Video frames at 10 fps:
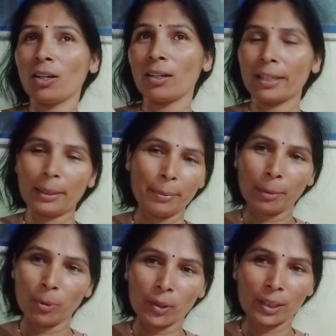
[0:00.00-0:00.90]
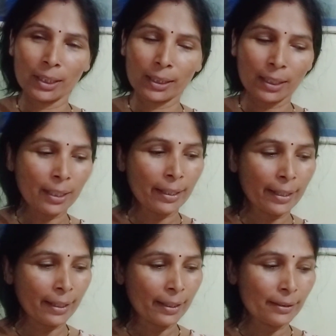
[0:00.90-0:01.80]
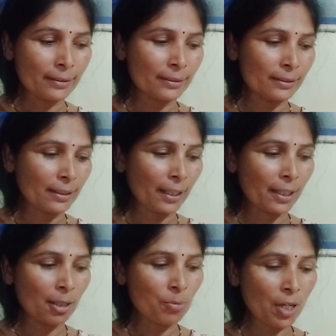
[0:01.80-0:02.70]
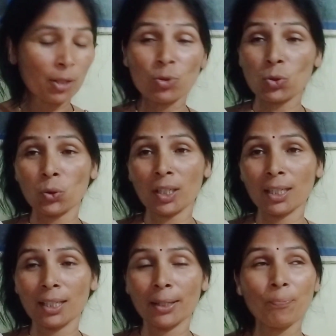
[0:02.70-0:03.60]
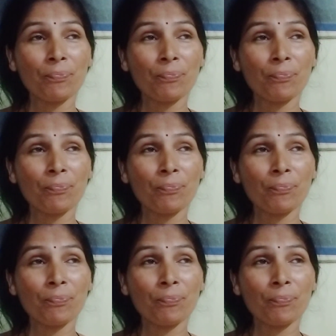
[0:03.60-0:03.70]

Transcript: और अभी हम लोग इतने थक गए हैं कि अब जा रही हूँ सोने के लिए